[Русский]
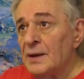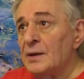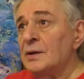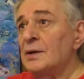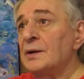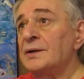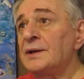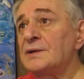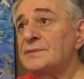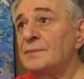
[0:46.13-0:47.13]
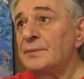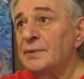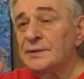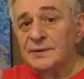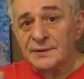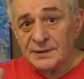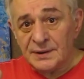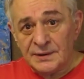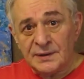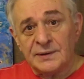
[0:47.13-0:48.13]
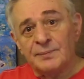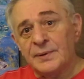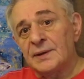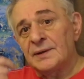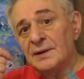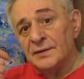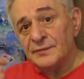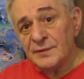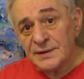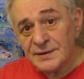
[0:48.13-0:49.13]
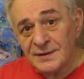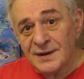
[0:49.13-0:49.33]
э, есть момент, когда надо преодолевать,